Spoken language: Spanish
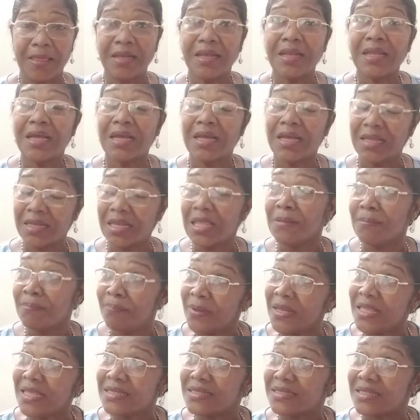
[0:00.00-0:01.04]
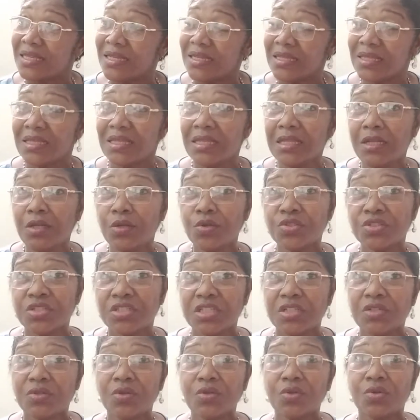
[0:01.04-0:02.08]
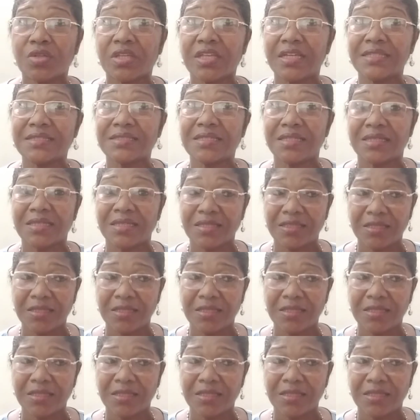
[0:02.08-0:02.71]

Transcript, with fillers: la, la empresa y los chicos lo que hacen